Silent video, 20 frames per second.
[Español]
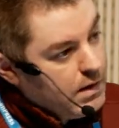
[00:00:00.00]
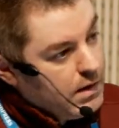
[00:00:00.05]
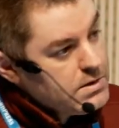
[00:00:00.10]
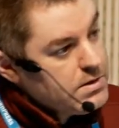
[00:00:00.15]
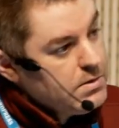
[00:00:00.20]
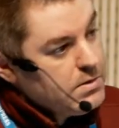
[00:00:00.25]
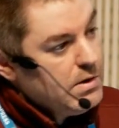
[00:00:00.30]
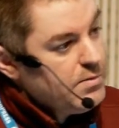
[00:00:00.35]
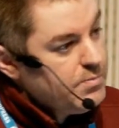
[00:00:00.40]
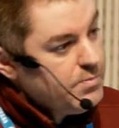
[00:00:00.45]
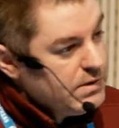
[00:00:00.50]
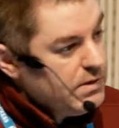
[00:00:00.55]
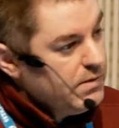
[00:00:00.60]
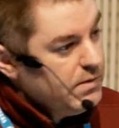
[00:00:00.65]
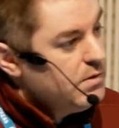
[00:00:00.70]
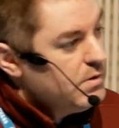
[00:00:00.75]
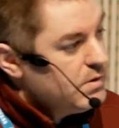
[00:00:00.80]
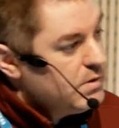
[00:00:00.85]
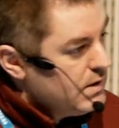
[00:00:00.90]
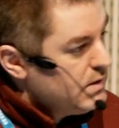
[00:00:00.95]
gestiona las
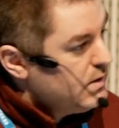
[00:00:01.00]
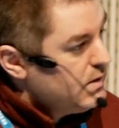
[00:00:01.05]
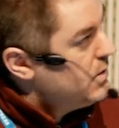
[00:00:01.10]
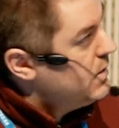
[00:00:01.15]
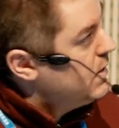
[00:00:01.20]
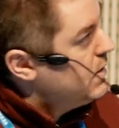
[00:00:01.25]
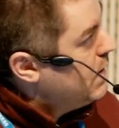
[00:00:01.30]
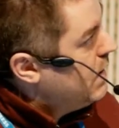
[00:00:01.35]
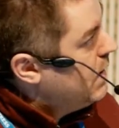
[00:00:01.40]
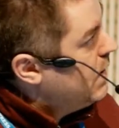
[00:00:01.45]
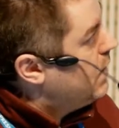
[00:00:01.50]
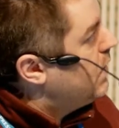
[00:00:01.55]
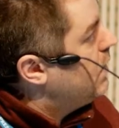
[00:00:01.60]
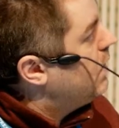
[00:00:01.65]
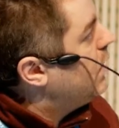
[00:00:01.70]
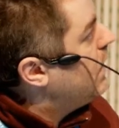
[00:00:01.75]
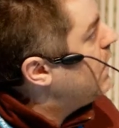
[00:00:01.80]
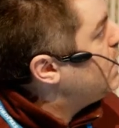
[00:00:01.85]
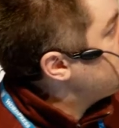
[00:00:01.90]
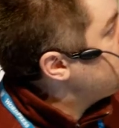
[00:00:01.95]
peticiones antes de llegar
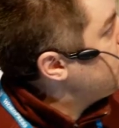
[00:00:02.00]
al